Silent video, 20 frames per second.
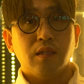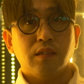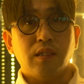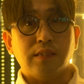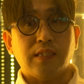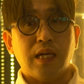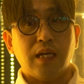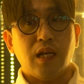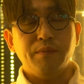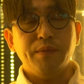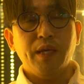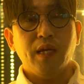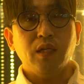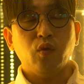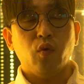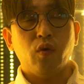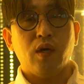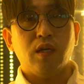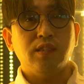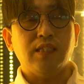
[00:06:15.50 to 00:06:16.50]
야, 사람이
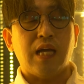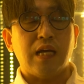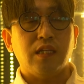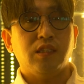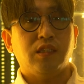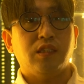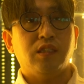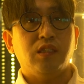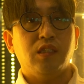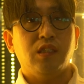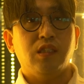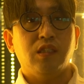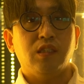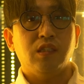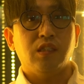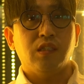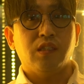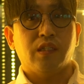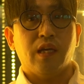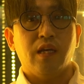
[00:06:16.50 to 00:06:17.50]
행동하는
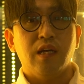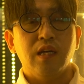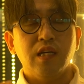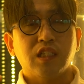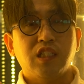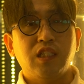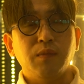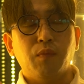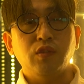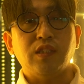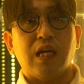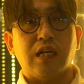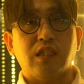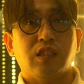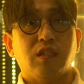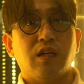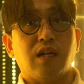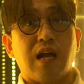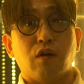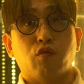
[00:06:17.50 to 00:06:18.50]
양식의 기본
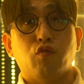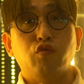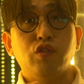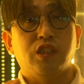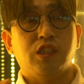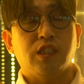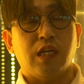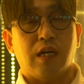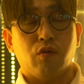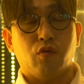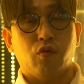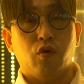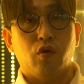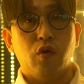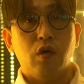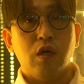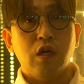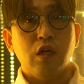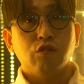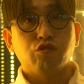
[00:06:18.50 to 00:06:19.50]
양식을 갖고 있지 않고